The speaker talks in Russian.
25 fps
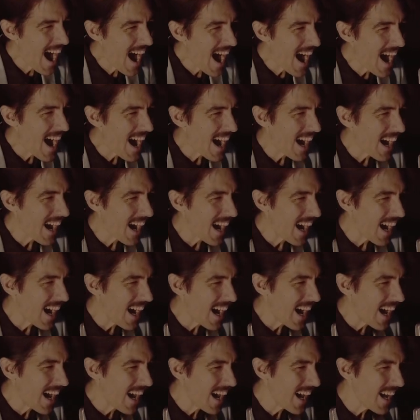нормально
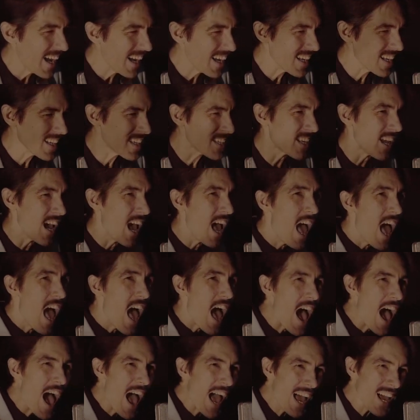звучит. Я говорю, ну давай
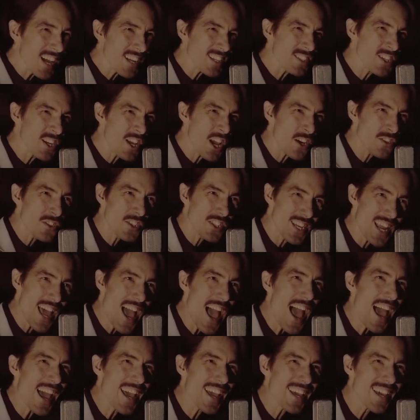сделаем, ну давай
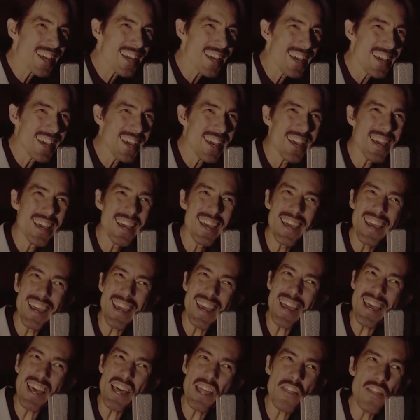сделаем. Вроде бы как
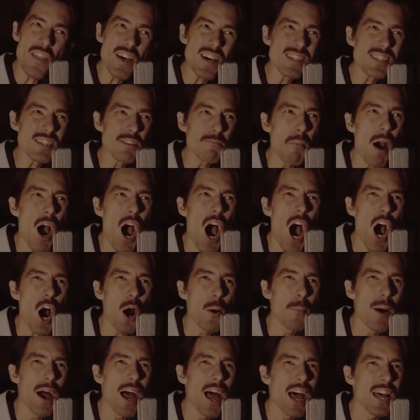концертную. А
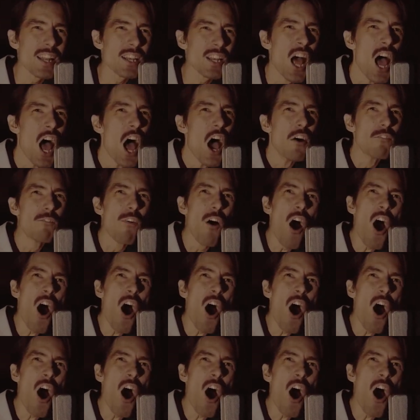потом он говорит, да,